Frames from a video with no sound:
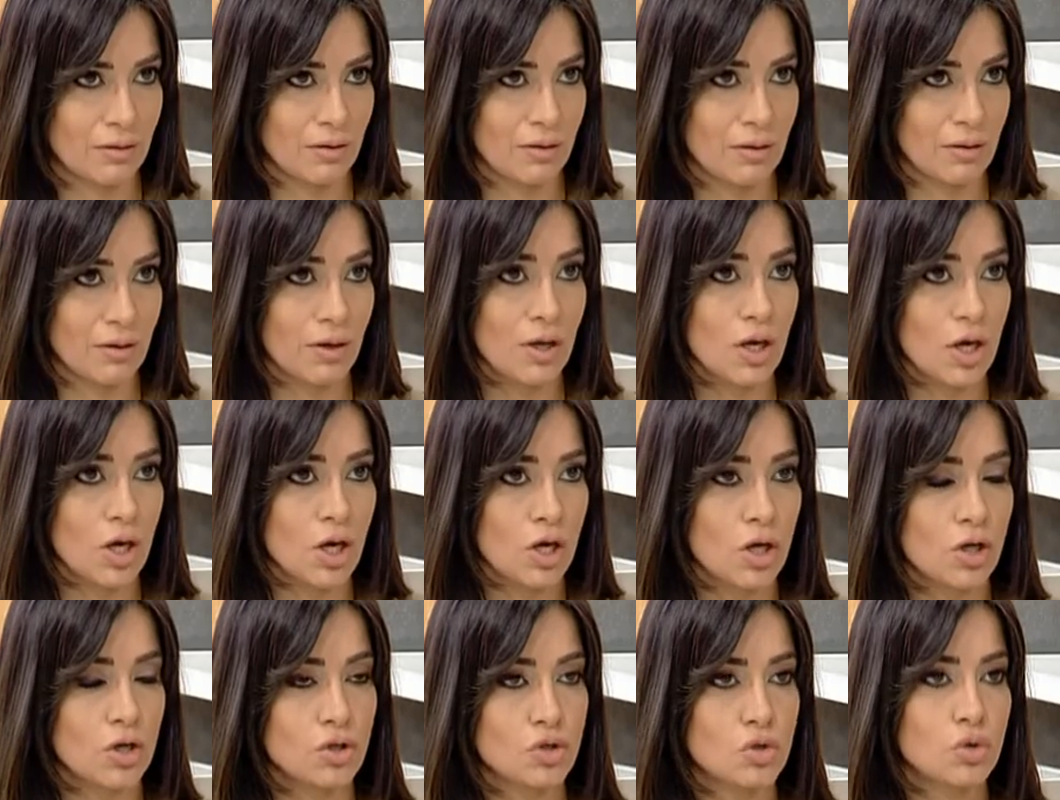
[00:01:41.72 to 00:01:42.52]
اكيد
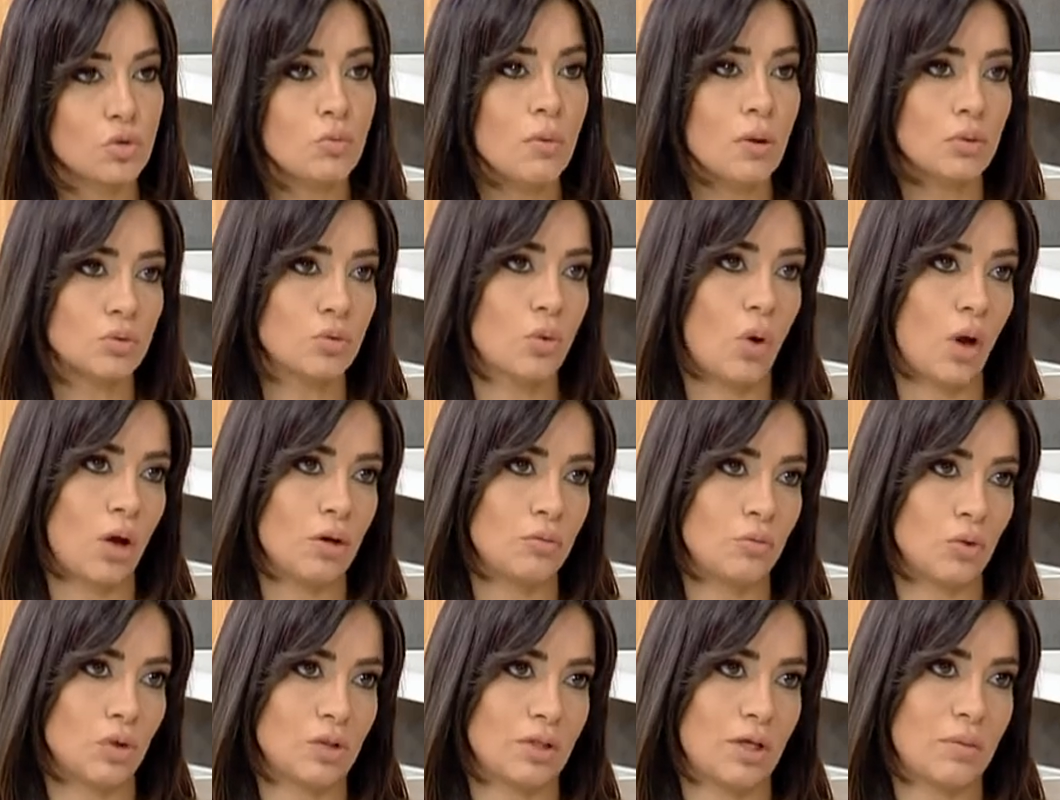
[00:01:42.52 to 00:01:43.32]
آه، شو موضوع
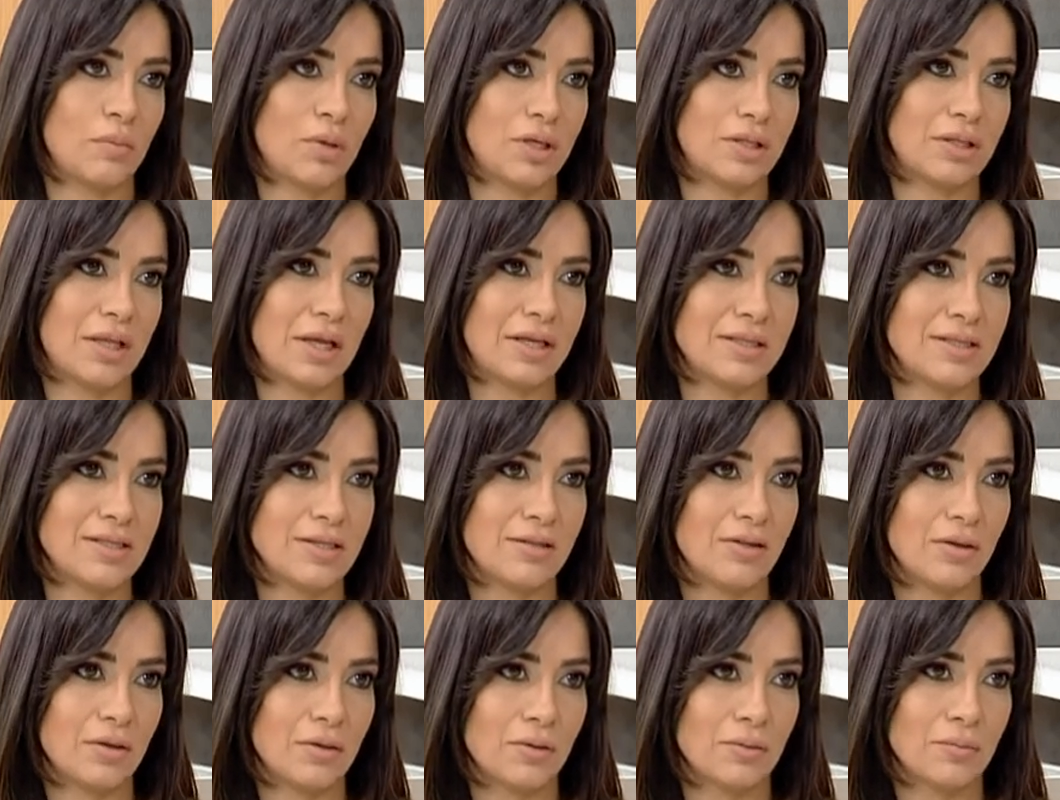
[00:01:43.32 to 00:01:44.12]
المؤتمر تحديدا
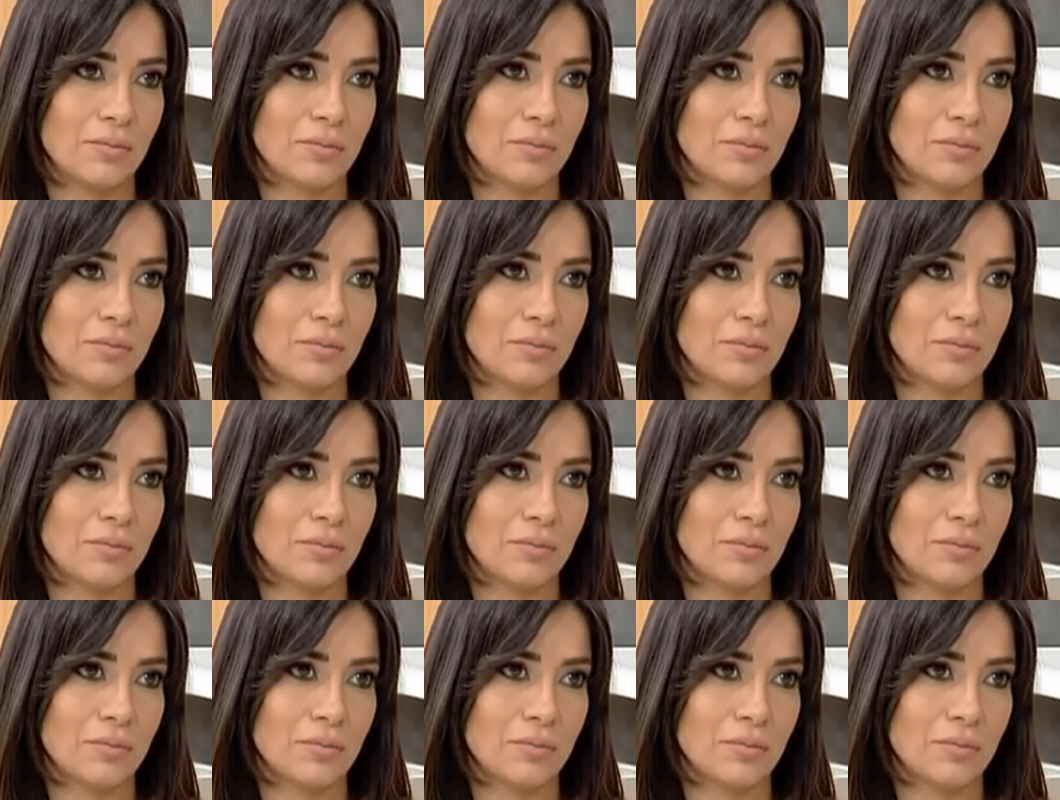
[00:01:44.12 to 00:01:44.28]
مزبوط.